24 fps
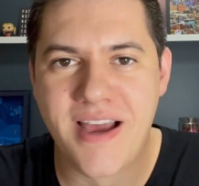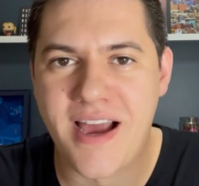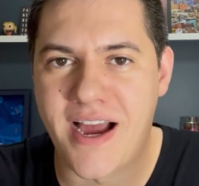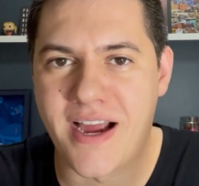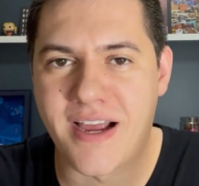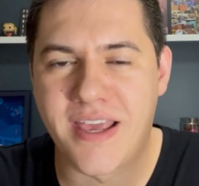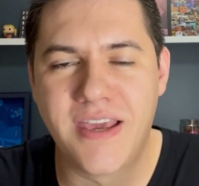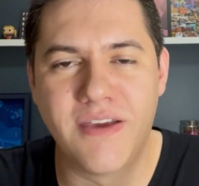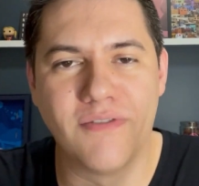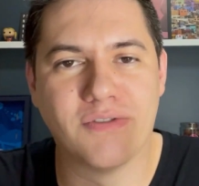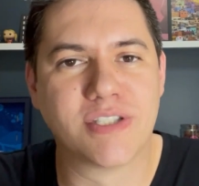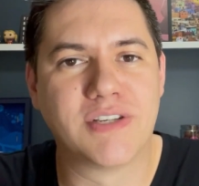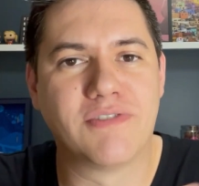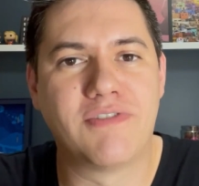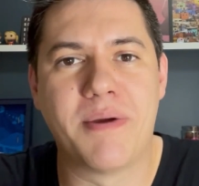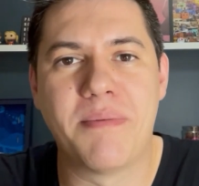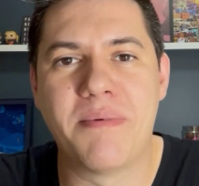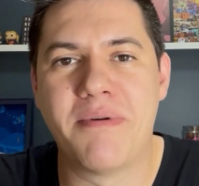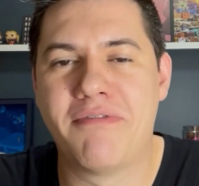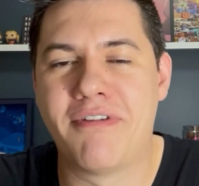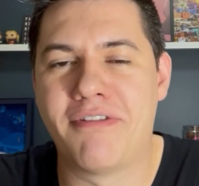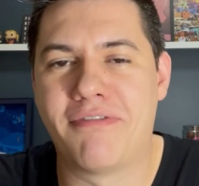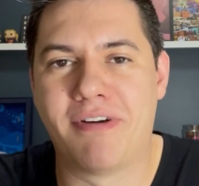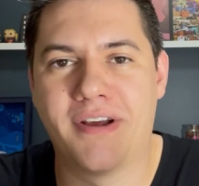Aqui você vai
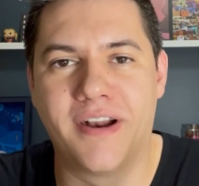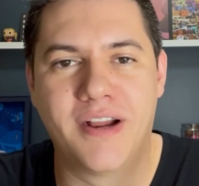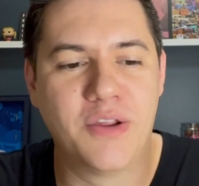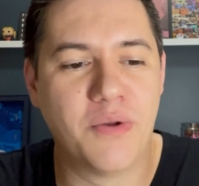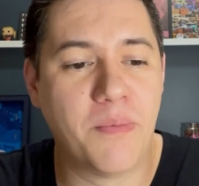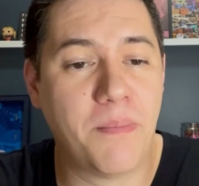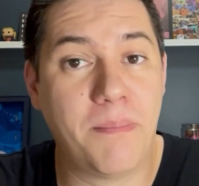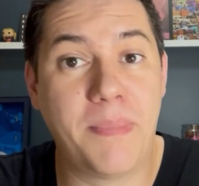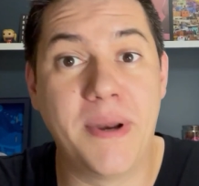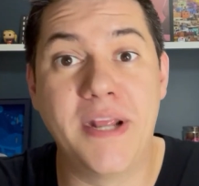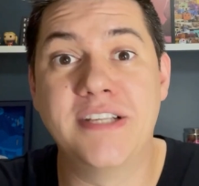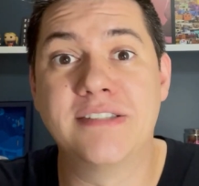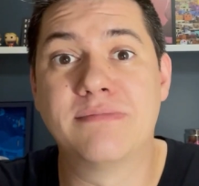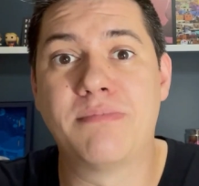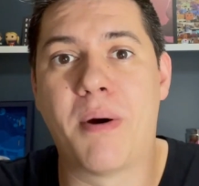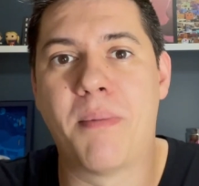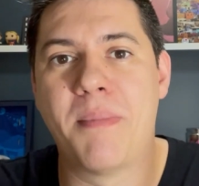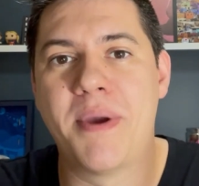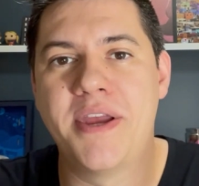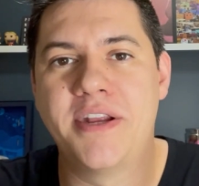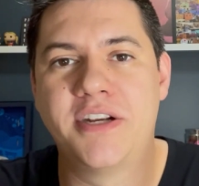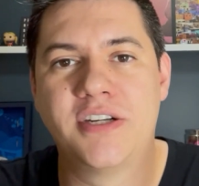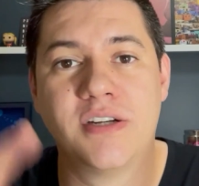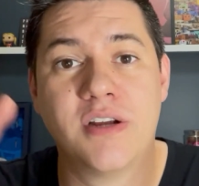me ver falando
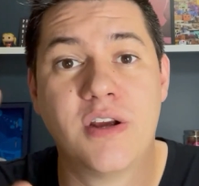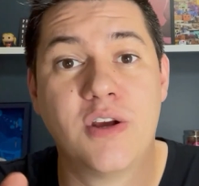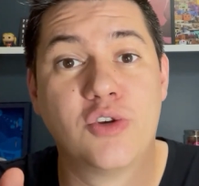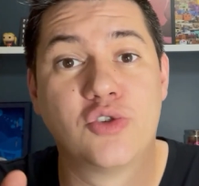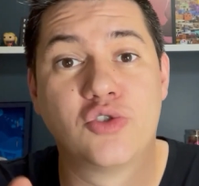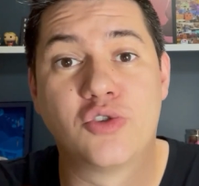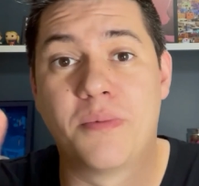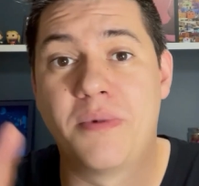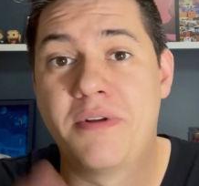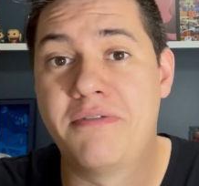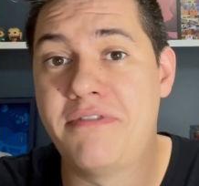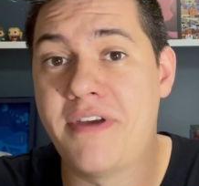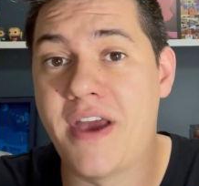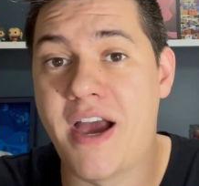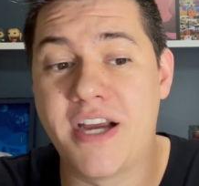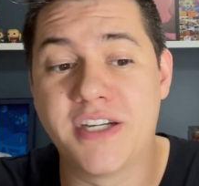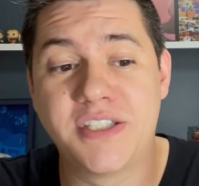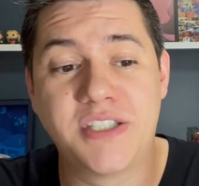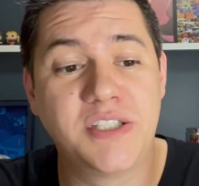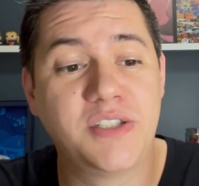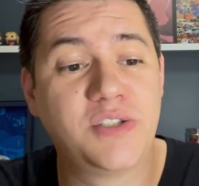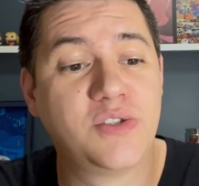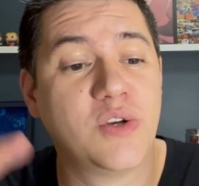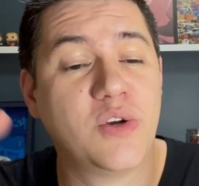principalmente sobre
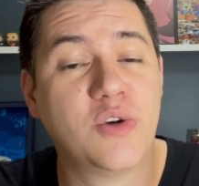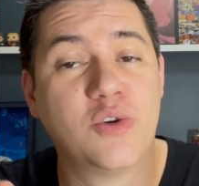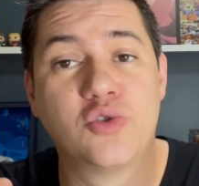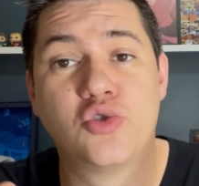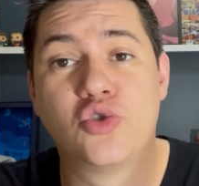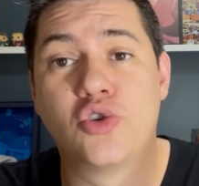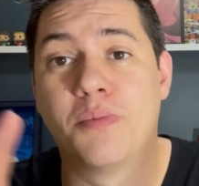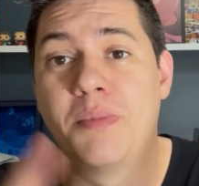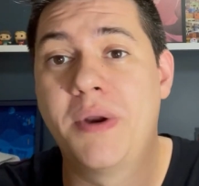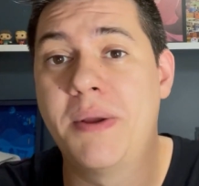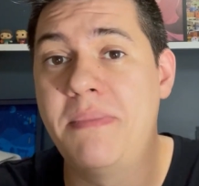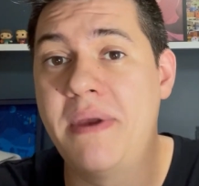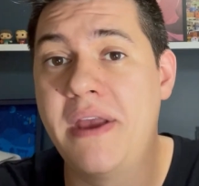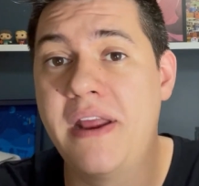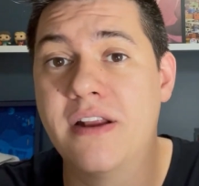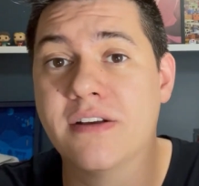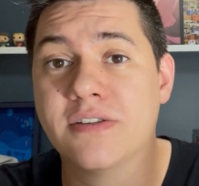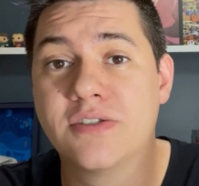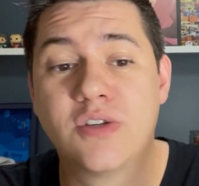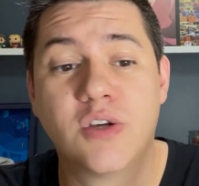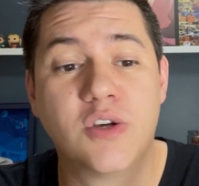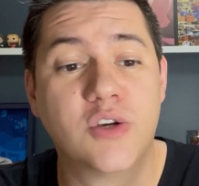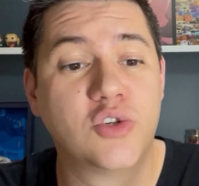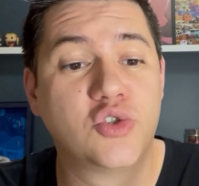viagens, sobre
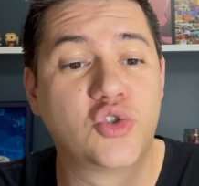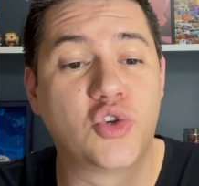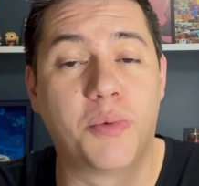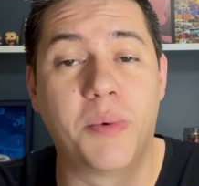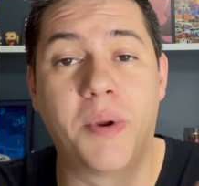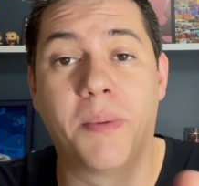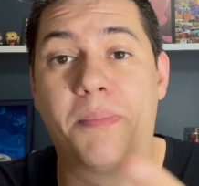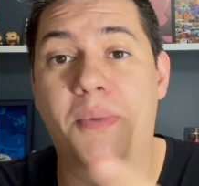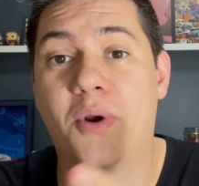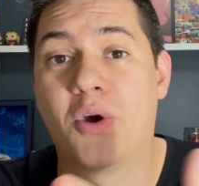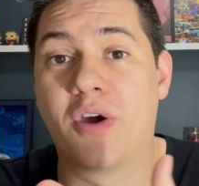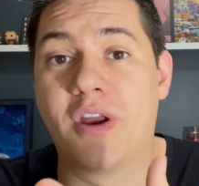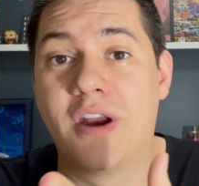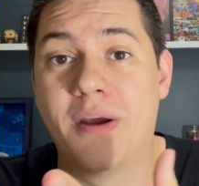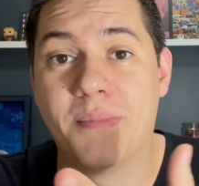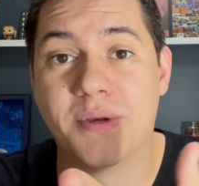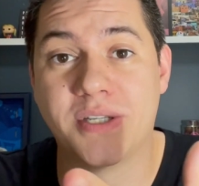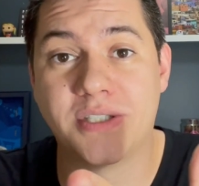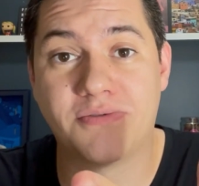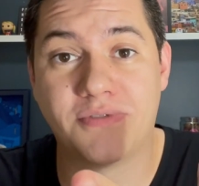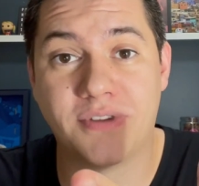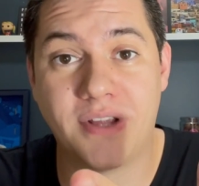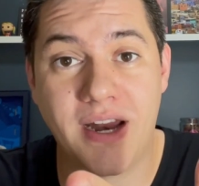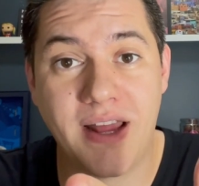milhas, sobre
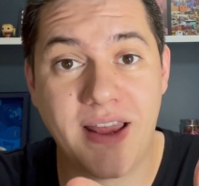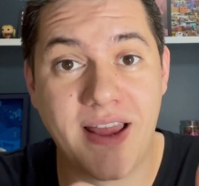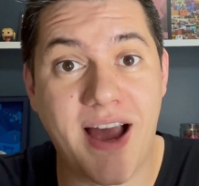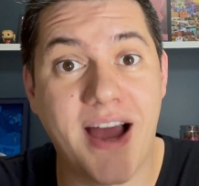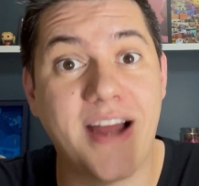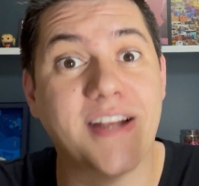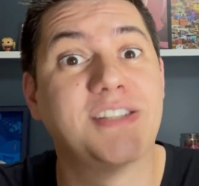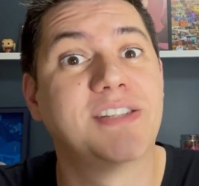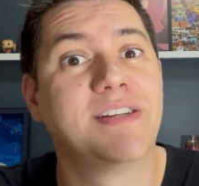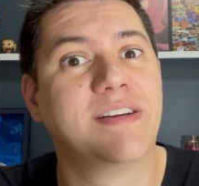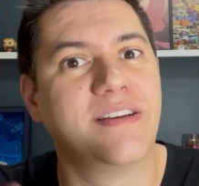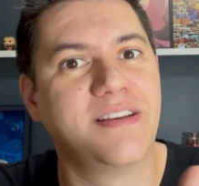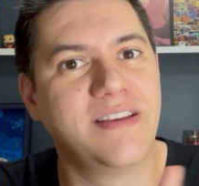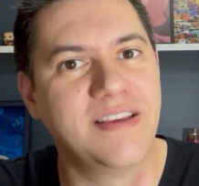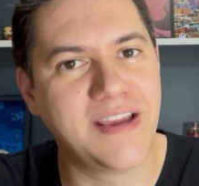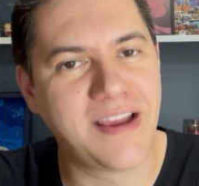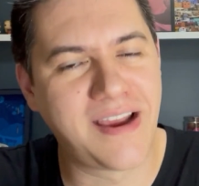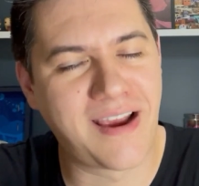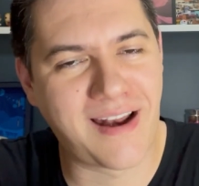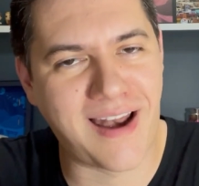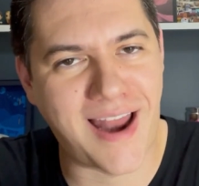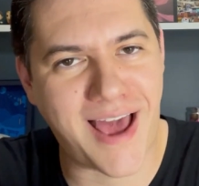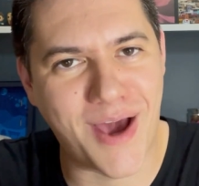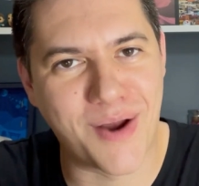programas de fidelidade e,
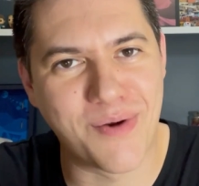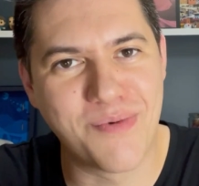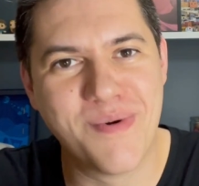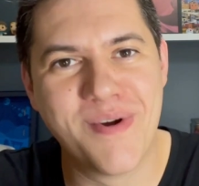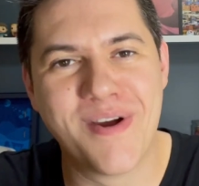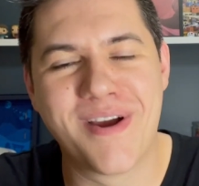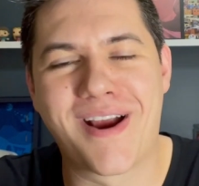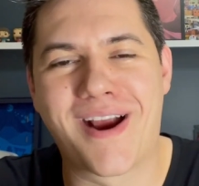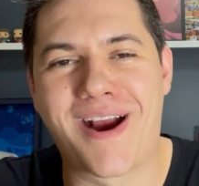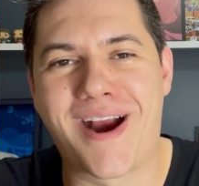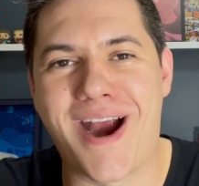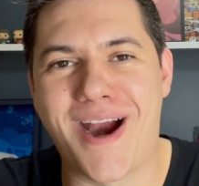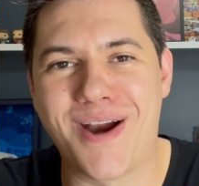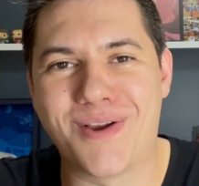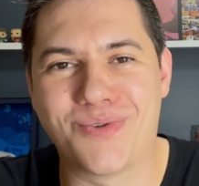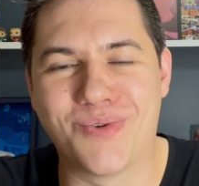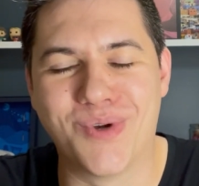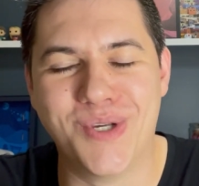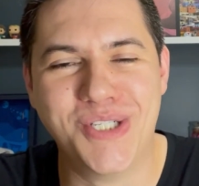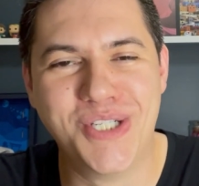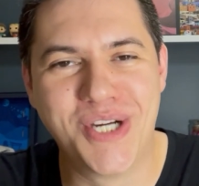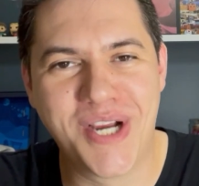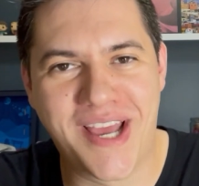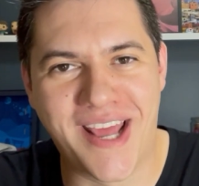claro,
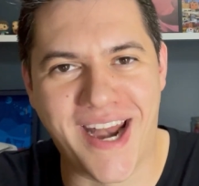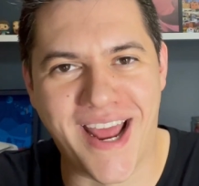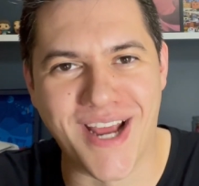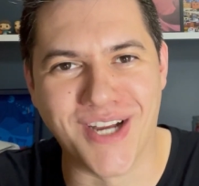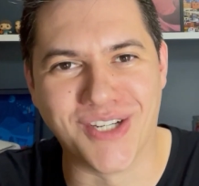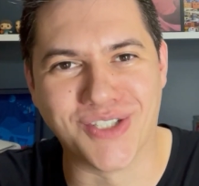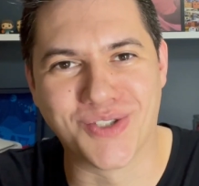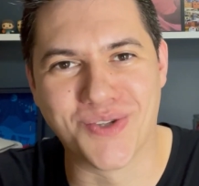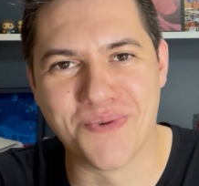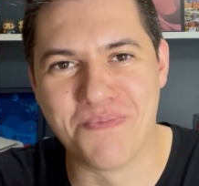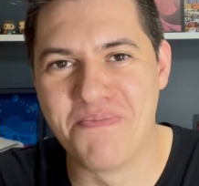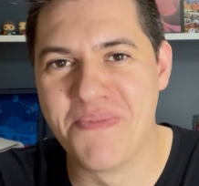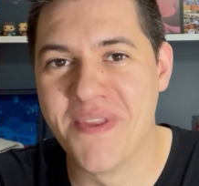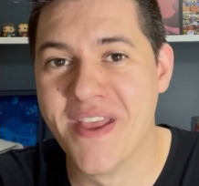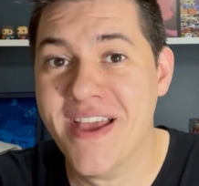cartões de crédito.